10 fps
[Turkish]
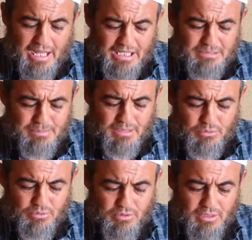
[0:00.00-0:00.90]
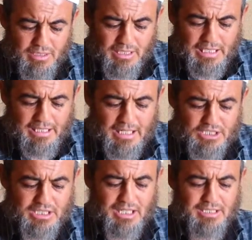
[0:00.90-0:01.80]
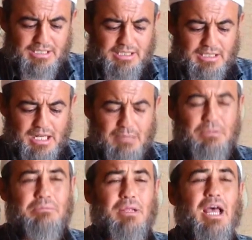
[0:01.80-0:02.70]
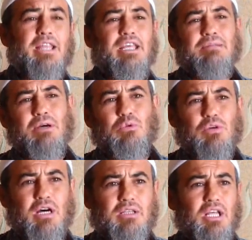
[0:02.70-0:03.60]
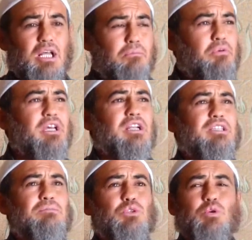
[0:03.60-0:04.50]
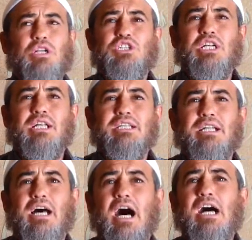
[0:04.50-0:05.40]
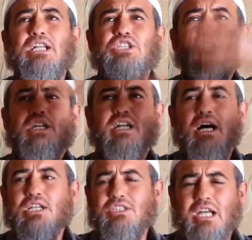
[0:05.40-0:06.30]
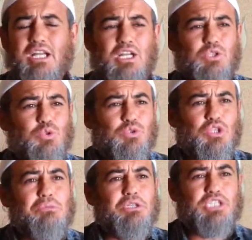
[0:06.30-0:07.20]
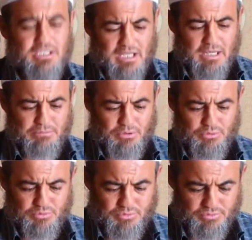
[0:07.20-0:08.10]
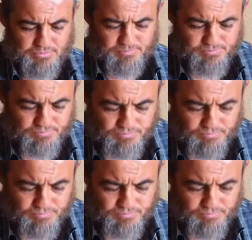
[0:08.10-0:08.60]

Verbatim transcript: La yeşmelu illa şey'en yesira min hâzihil mahlukat. Bu yaratılmış olan şeylerden ancak ancak cüz'i bir şey sahiptir diyor.